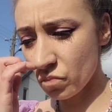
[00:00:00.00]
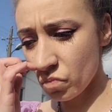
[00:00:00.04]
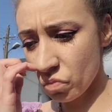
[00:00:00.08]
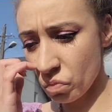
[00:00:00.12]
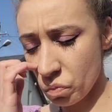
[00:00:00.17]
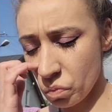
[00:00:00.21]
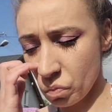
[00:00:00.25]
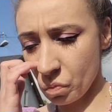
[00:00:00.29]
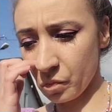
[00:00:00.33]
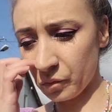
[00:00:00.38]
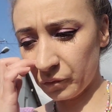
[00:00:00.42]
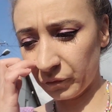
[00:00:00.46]

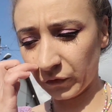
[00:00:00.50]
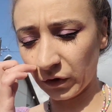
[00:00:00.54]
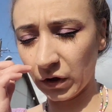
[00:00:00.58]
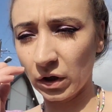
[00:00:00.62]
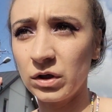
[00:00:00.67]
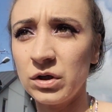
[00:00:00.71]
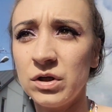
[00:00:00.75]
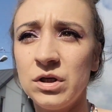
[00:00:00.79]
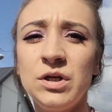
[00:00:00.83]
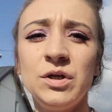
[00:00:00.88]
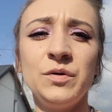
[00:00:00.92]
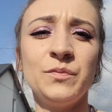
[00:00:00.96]
Dwa.
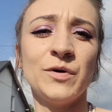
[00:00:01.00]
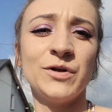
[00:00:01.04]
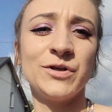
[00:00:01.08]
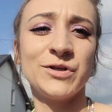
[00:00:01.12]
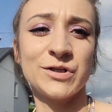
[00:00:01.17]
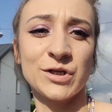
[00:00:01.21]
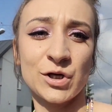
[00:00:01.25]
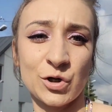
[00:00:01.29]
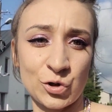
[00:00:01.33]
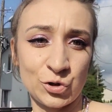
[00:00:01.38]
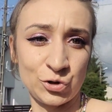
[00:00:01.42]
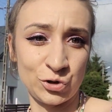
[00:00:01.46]
I nie, będzie
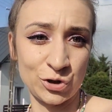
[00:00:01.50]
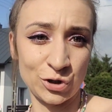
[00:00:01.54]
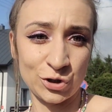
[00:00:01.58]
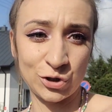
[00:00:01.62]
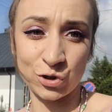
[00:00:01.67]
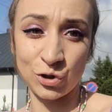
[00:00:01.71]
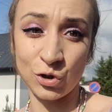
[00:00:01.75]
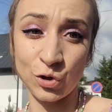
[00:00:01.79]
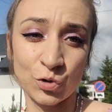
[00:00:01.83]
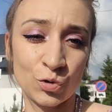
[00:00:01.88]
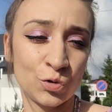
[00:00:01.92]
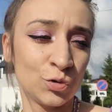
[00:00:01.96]
zakończenie
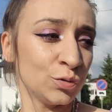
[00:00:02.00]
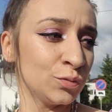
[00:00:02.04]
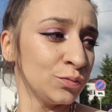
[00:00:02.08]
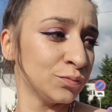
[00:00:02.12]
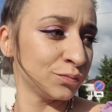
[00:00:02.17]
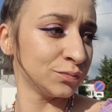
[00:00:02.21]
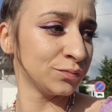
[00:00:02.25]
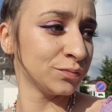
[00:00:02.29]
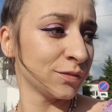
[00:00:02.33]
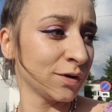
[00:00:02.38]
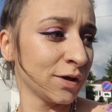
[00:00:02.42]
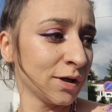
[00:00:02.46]
nie, roku. Dwa,
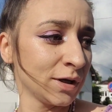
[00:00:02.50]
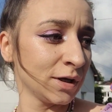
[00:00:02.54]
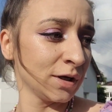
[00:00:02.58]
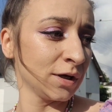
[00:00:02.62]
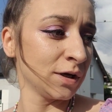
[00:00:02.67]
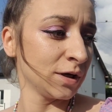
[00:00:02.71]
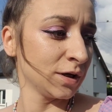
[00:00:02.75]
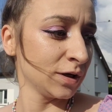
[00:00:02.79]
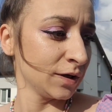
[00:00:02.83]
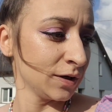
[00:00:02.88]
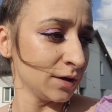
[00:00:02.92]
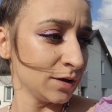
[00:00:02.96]

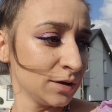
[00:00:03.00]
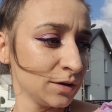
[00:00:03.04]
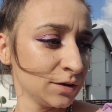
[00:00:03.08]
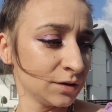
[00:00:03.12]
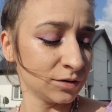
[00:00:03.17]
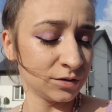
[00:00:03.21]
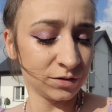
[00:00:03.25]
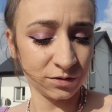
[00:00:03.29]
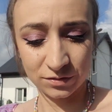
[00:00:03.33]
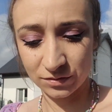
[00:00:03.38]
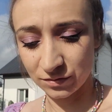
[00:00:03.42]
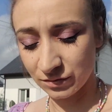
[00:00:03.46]
tylko
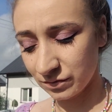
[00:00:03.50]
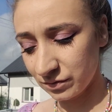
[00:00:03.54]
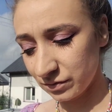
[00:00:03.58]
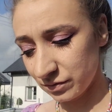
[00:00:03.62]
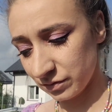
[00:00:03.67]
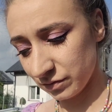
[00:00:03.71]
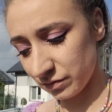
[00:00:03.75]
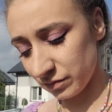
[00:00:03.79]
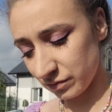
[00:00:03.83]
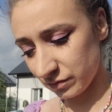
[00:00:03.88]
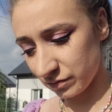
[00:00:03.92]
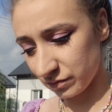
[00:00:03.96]
18,
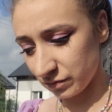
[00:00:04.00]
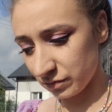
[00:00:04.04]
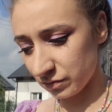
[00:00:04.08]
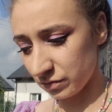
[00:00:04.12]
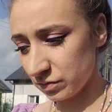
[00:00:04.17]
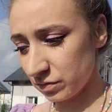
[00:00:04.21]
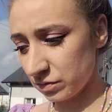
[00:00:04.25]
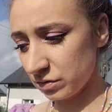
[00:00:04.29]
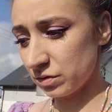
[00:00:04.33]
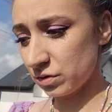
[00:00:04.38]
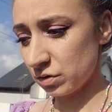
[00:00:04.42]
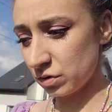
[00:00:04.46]

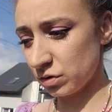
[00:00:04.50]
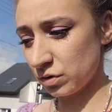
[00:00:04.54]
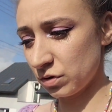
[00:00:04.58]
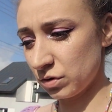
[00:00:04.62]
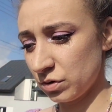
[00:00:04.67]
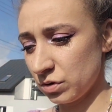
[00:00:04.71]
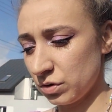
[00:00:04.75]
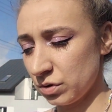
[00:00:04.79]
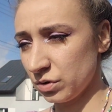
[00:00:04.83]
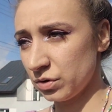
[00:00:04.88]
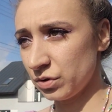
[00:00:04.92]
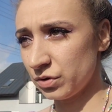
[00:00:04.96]
17.
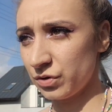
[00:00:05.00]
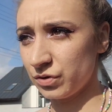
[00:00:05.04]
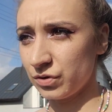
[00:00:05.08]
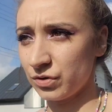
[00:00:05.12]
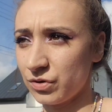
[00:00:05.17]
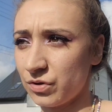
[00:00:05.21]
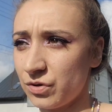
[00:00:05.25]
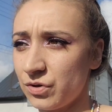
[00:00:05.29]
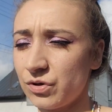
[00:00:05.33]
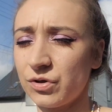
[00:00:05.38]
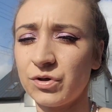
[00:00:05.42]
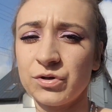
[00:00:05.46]

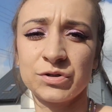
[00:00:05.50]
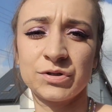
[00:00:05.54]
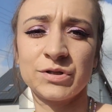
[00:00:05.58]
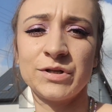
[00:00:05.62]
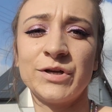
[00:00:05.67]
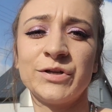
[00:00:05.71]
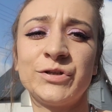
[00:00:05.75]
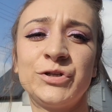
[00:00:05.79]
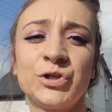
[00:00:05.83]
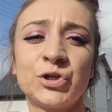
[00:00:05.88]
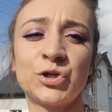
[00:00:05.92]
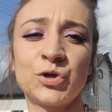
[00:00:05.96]
No,
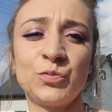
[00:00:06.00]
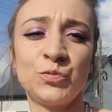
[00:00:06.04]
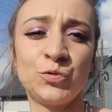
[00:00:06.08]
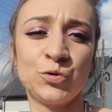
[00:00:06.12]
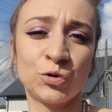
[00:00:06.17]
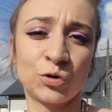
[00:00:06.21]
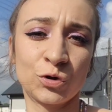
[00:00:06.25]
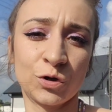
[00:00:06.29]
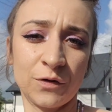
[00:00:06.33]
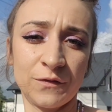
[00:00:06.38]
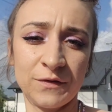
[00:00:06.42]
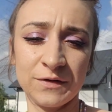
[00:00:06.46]
zleci
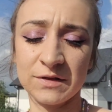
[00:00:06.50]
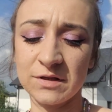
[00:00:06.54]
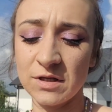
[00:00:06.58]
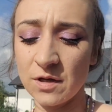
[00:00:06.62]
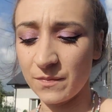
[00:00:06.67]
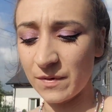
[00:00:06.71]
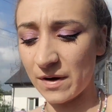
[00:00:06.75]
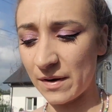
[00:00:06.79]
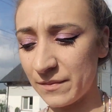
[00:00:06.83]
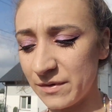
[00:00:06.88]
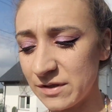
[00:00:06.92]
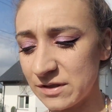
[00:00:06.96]
szybciutko, więc
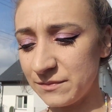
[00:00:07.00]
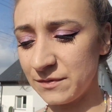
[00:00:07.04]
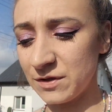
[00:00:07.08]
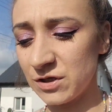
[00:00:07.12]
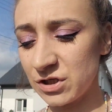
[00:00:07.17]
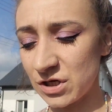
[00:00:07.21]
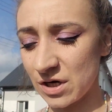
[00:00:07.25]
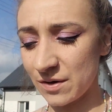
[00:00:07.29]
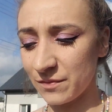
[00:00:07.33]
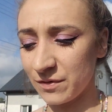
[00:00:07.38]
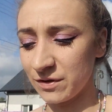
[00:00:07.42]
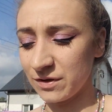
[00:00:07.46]
dobra, my
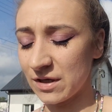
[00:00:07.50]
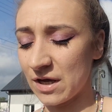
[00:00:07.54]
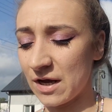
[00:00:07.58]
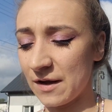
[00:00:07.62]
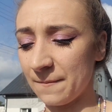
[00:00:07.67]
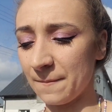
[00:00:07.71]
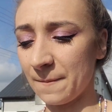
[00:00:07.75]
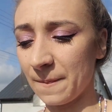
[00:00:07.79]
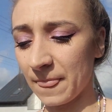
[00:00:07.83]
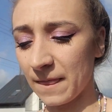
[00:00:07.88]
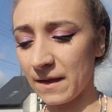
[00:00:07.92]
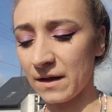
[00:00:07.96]
zmierzamy na
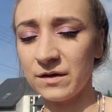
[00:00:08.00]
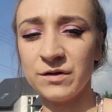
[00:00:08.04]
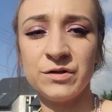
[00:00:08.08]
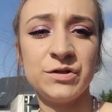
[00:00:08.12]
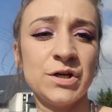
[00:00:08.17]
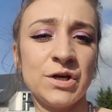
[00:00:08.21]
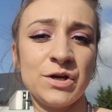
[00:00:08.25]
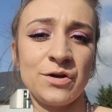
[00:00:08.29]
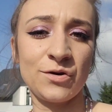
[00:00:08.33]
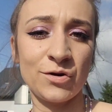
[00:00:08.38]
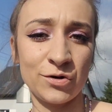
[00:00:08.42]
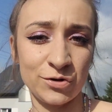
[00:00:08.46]

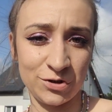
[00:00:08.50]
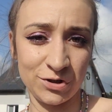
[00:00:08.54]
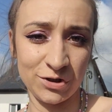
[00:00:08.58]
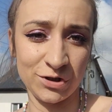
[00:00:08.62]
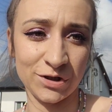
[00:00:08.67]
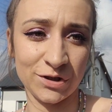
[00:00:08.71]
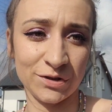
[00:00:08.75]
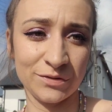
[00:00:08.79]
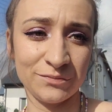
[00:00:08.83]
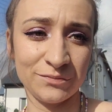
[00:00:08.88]
Dzień Rodziny.